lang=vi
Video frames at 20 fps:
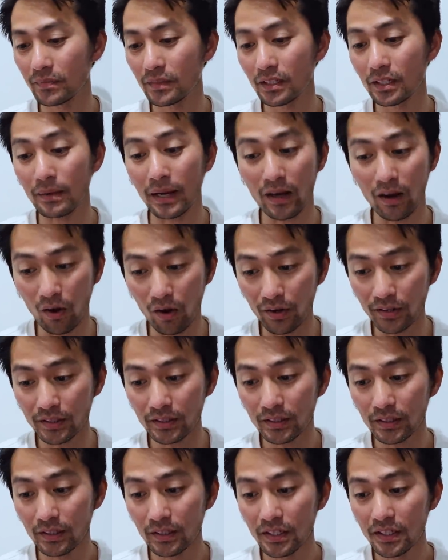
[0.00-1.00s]
Các bạn hỏi
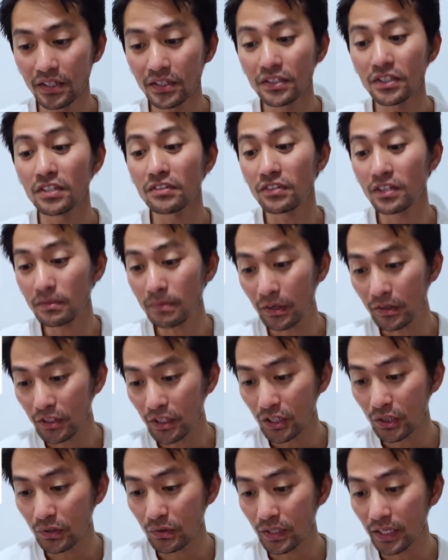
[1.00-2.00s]
chi phí bao
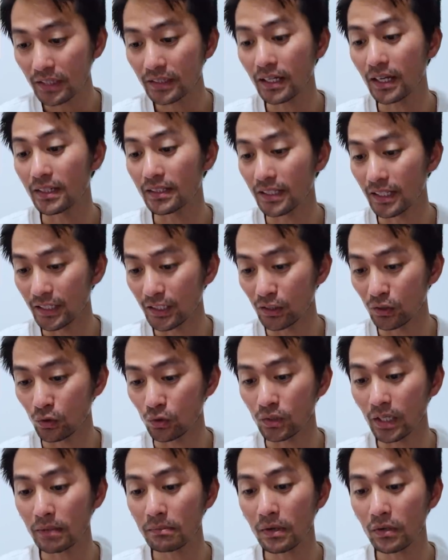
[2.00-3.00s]
nhiêu, giấy tờ gì, tuổi
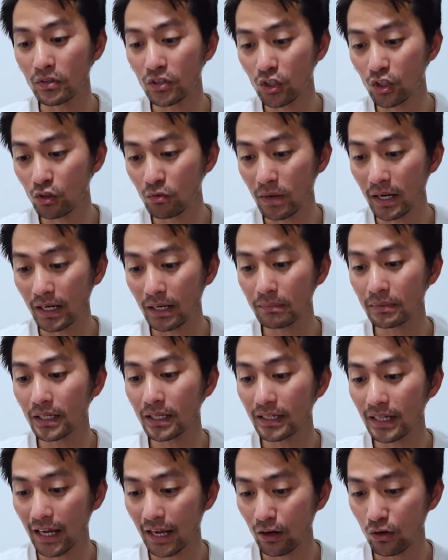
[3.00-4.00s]
tác bao nhiêu, bằng cấp thế
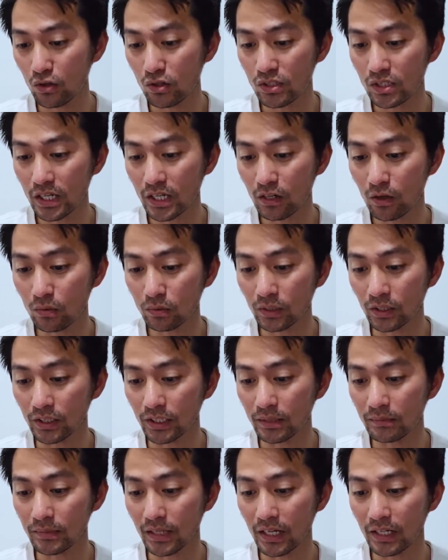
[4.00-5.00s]
nào, sang Úc thời
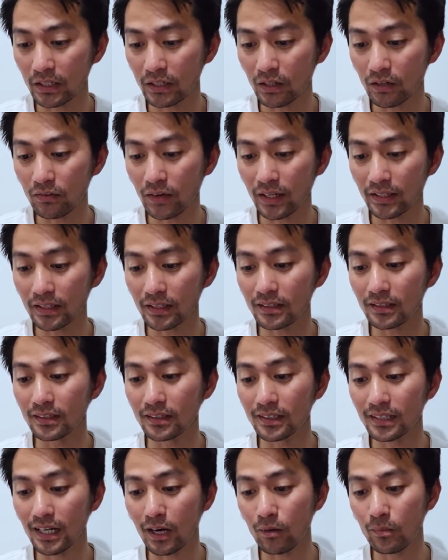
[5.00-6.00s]
điểm này có phải chích ngừa
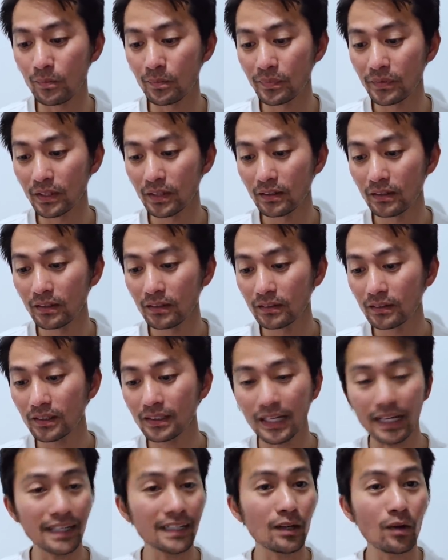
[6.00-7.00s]
hay không. Tất
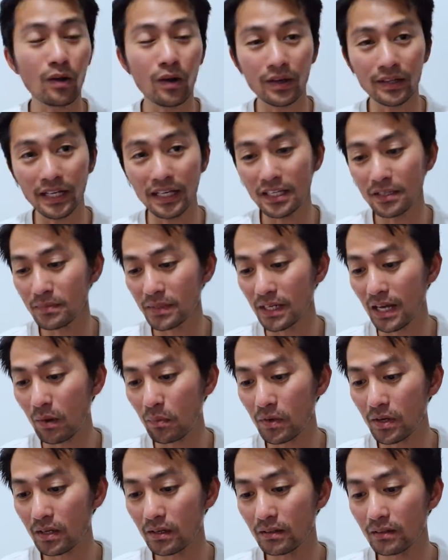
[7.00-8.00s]
cả cái câu hỏi nãy giờ mình đọc
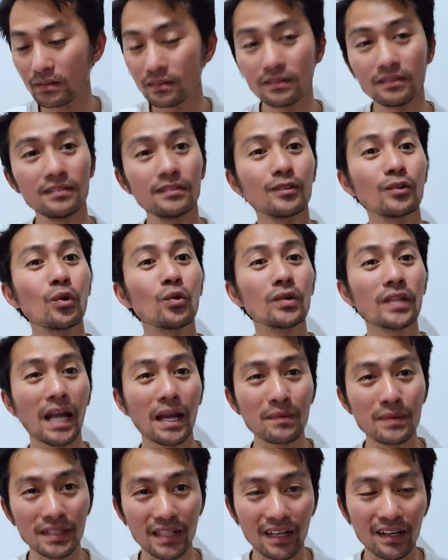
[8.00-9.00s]
á, cuối
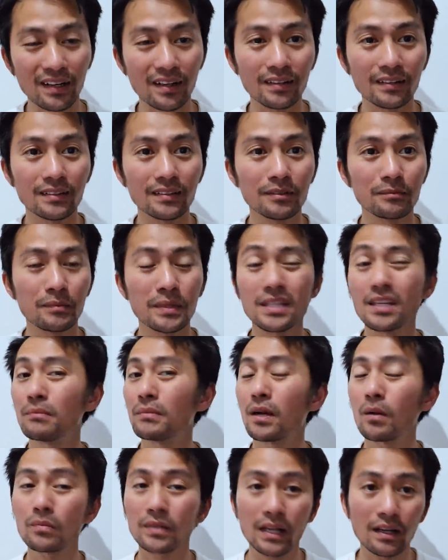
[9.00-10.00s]
tháng mình trả lời. Nope. Bây giờ mình
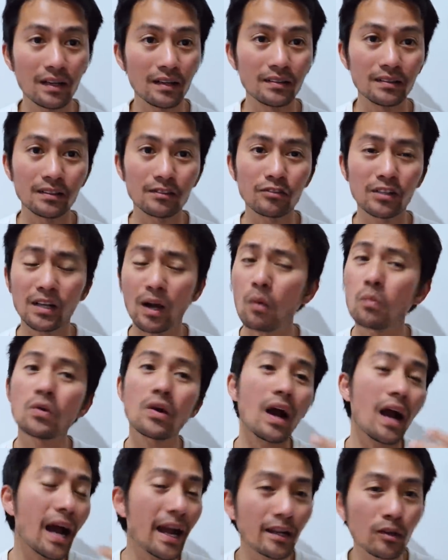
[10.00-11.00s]
không trả lời được và không có
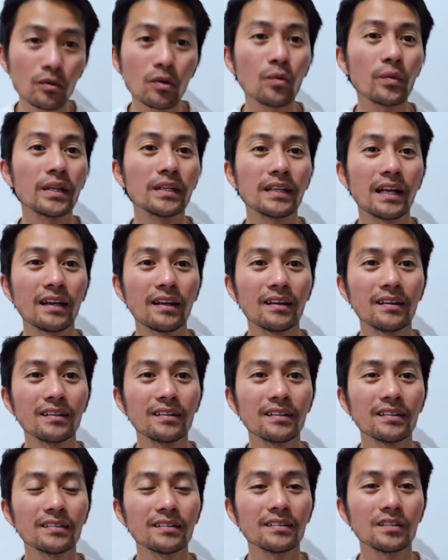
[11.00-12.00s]
ai cũng có quyền trả lời đó,
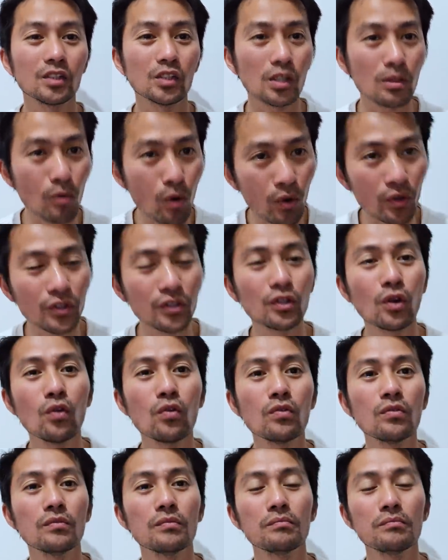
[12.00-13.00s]
chỉ có Bộ Di trú
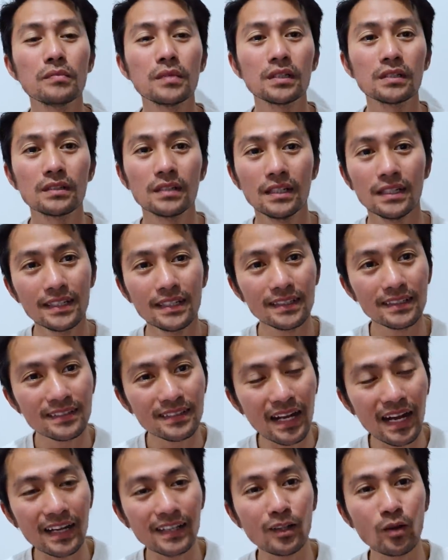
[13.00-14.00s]
mới
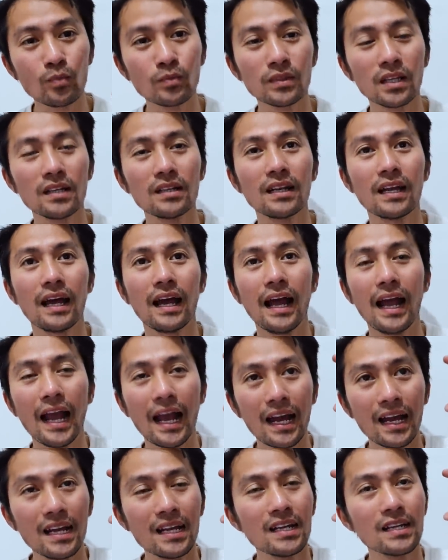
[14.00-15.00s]
ra cái thông tin là
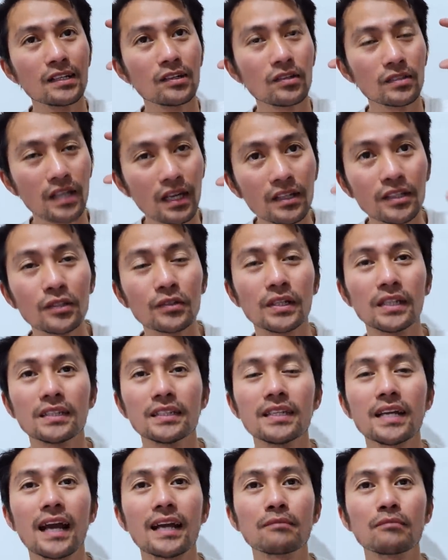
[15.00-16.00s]
à có cần điều kiện
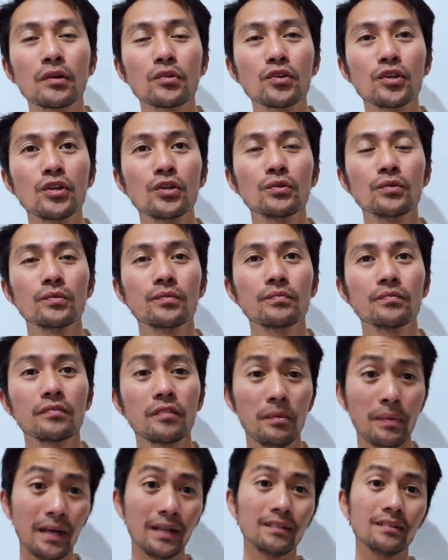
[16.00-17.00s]
tiếng Anh bao nhiêu. Và
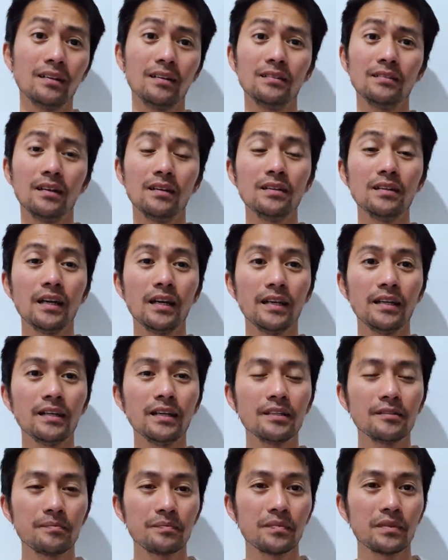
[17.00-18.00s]
bạn cứ thử tự nghĩ
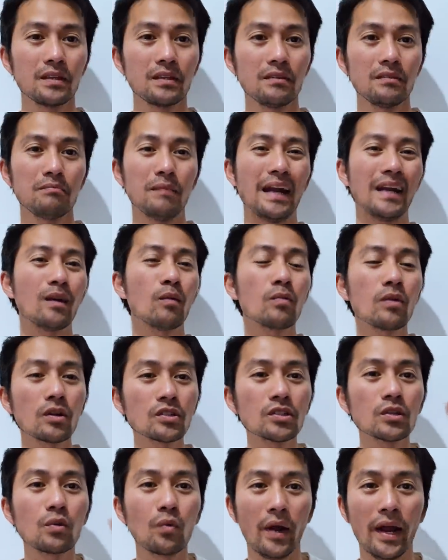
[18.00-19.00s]
đi, bạn không có
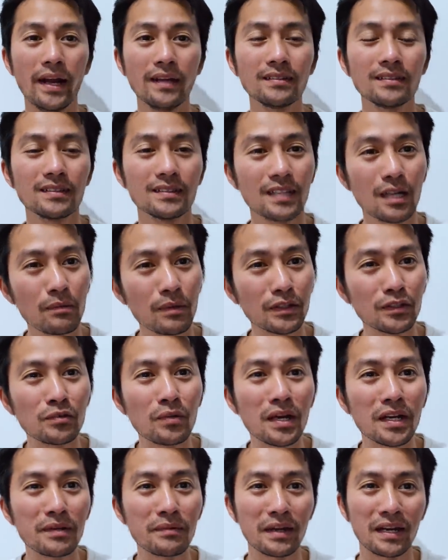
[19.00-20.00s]
sức khỏe thì sao bạn đi
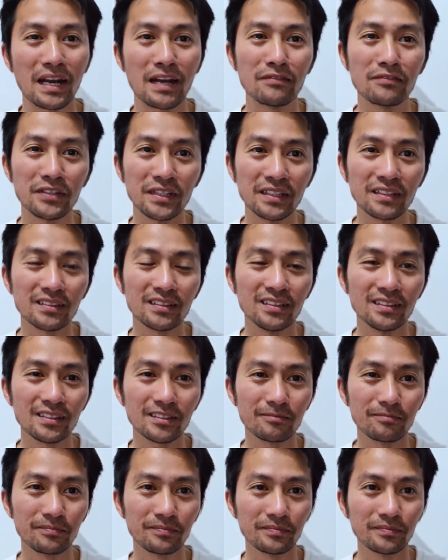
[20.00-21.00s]
qua đây bạn làm việc được,
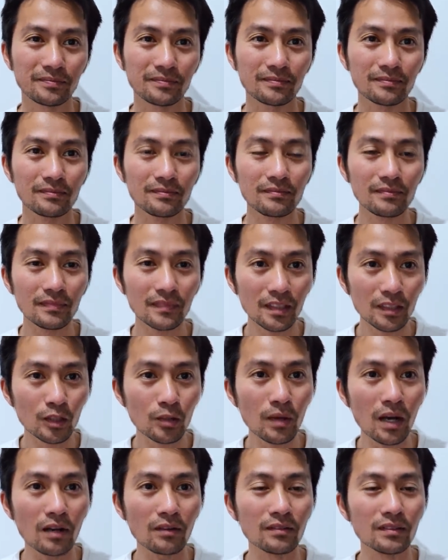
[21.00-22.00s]
đúng
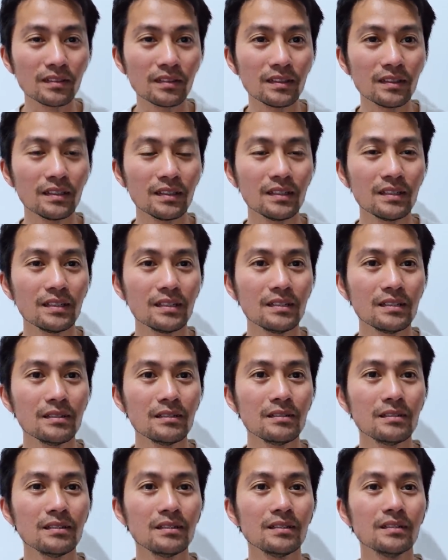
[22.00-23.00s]
không?
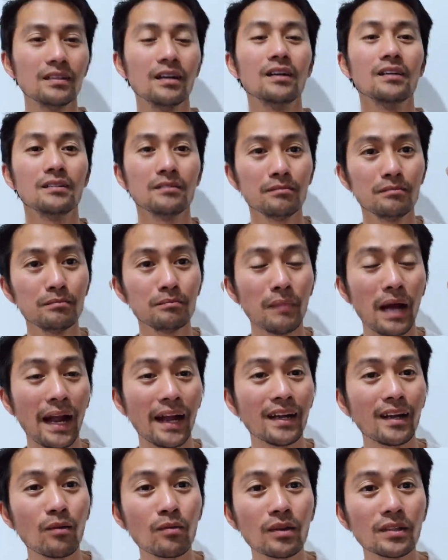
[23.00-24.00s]
Rồi bạn
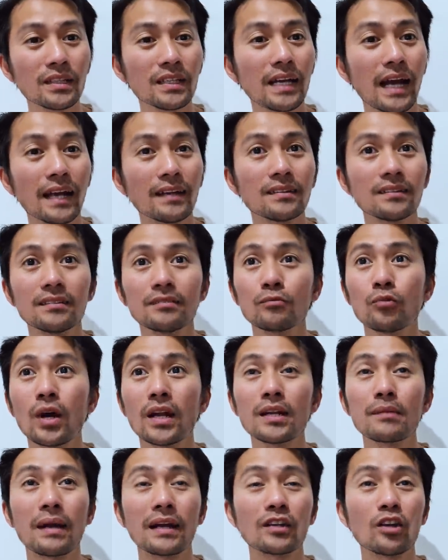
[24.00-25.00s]
không có tiếng Anh, qua
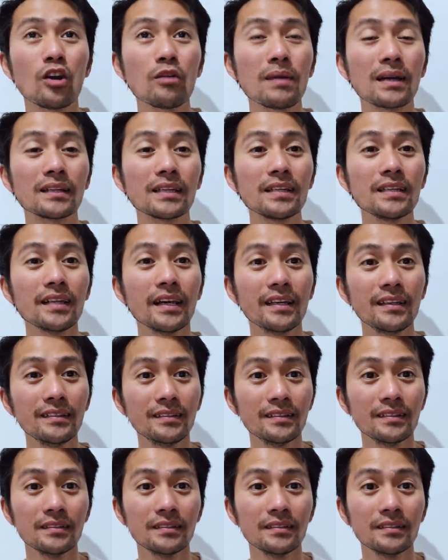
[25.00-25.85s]
đây bạn nói bằng tiếng gì?